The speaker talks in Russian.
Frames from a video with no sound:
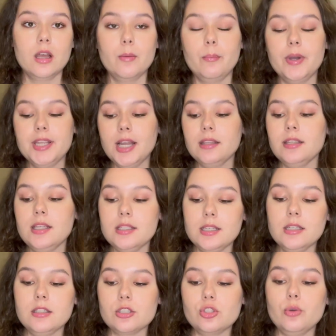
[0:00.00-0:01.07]
Понятное
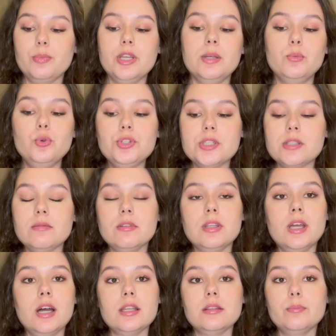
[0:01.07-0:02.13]
дело, что
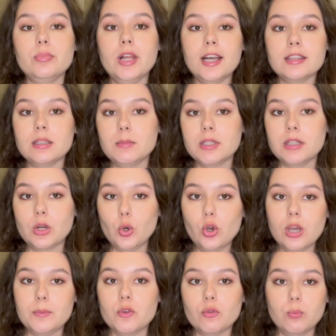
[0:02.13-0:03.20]
преимущественно платными
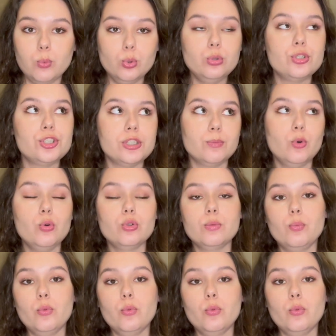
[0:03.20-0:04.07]
дорогами в будущем могут